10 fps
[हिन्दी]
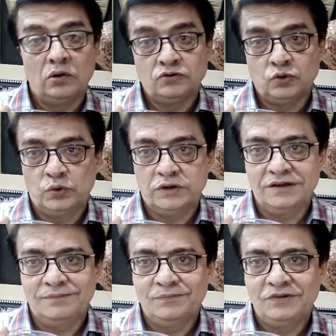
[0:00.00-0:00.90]
और छोड़
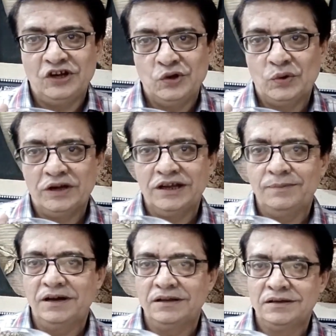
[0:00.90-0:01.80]
दें ठीक होने
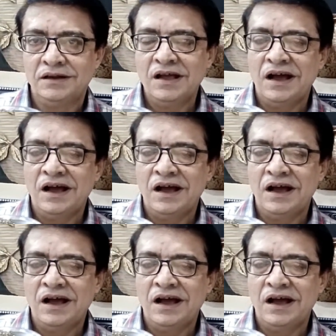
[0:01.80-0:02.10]
के बाद